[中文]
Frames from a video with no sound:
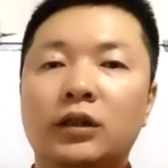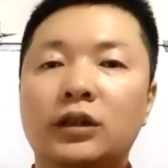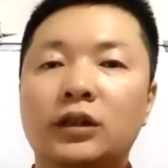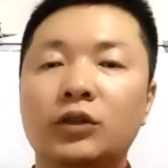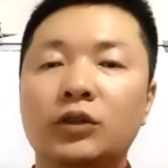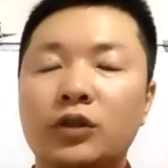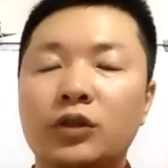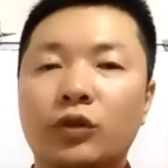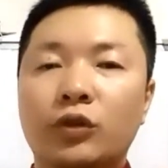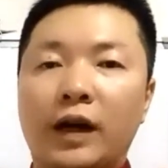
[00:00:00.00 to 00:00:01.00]
九星
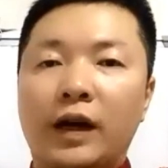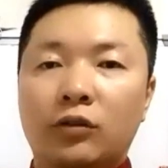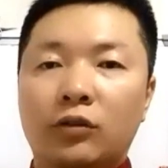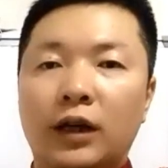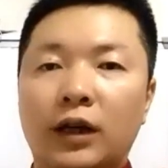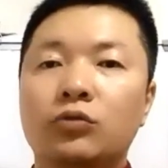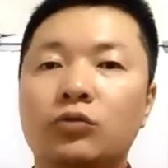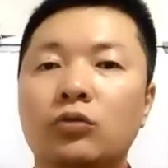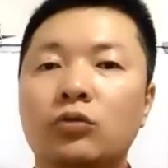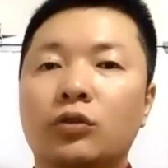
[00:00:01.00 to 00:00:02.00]
水法的话，
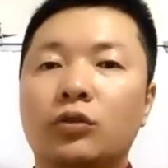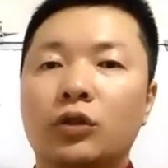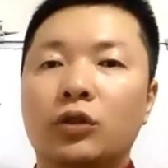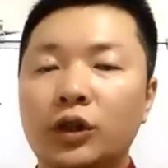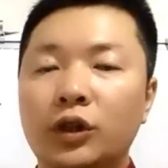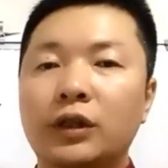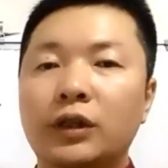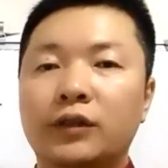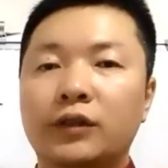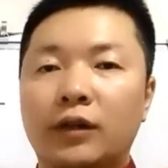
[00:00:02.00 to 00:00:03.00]
如果有河流的
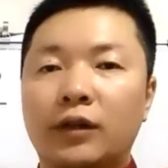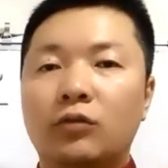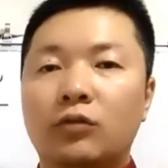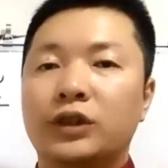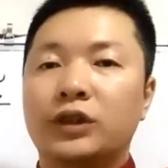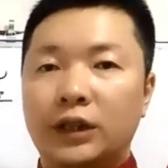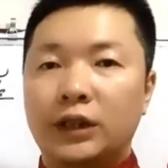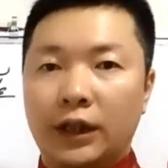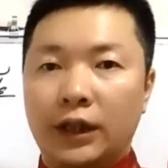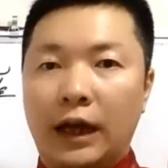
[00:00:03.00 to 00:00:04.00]
地方，我建议
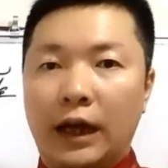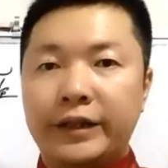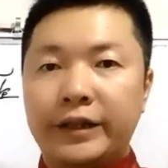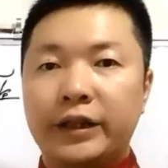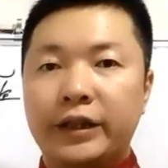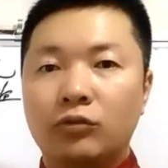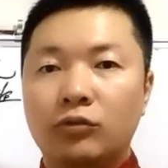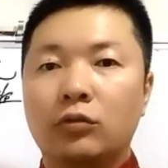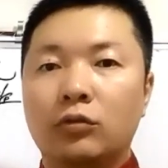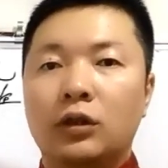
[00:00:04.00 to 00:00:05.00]
呢还是要
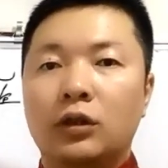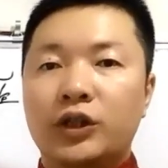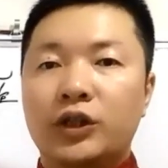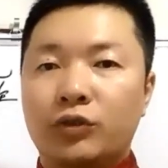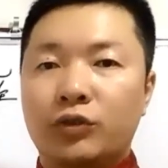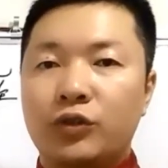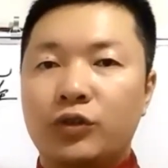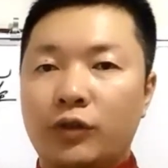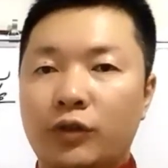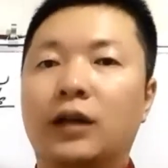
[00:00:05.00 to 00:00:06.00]
用九星
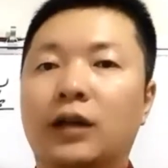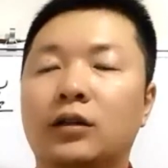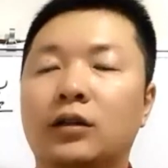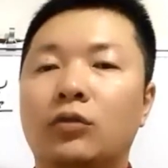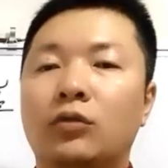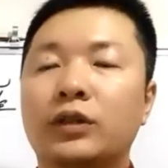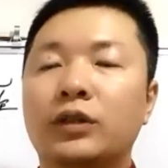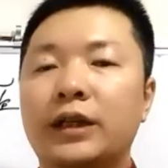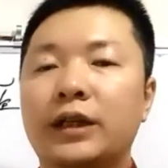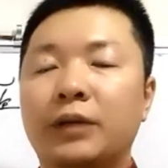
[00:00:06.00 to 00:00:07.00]
水法。我
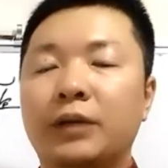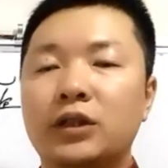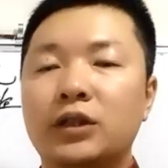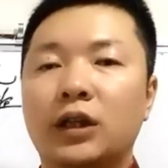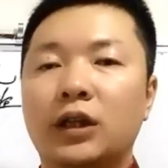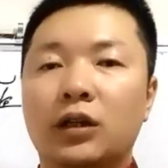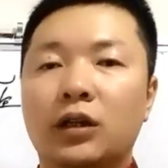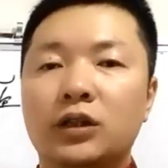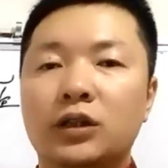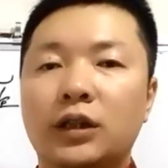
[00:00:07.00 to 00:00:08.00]
在平时的
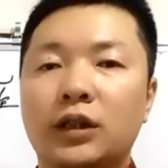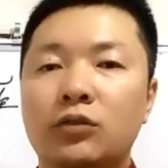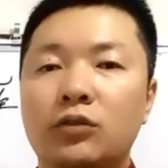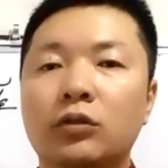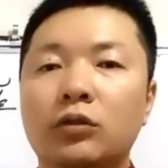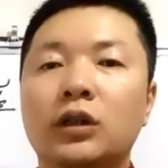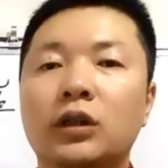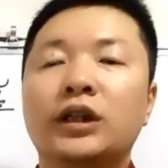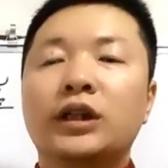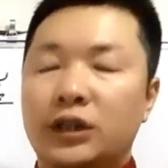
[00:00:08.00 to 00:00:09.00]
实践当中
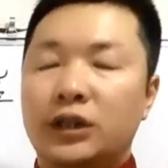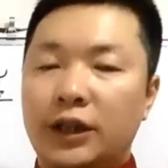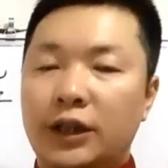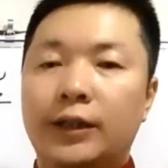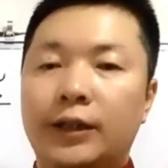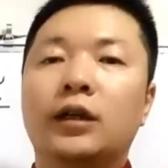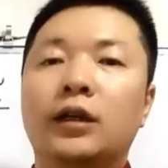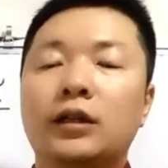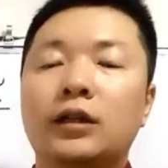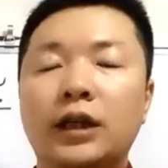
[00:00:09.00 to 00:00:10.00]
也是这样的，
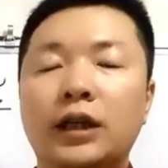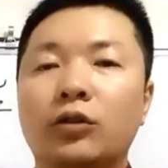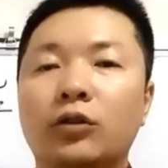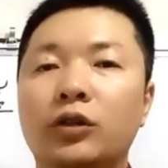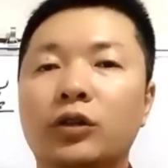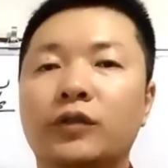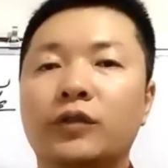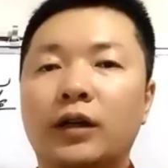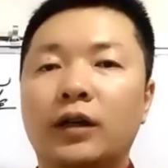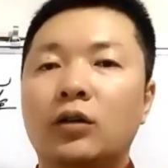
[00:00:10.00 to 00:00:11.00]
在有河流的地
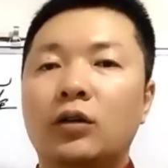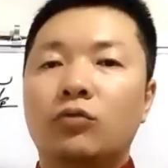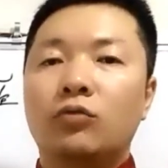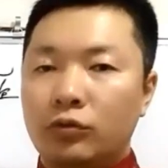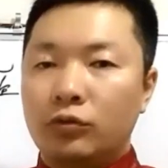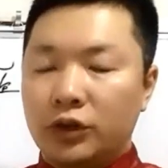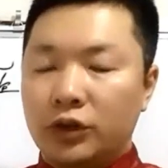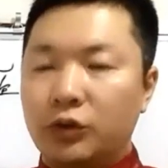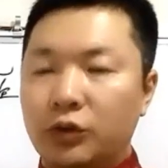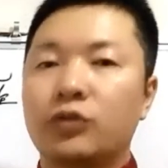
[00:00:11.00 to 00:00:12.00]
方我用
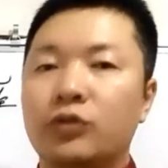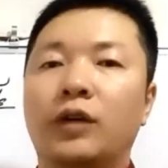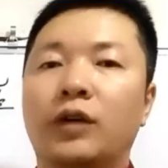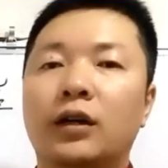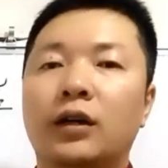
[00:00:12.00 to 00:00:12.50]
九星水法，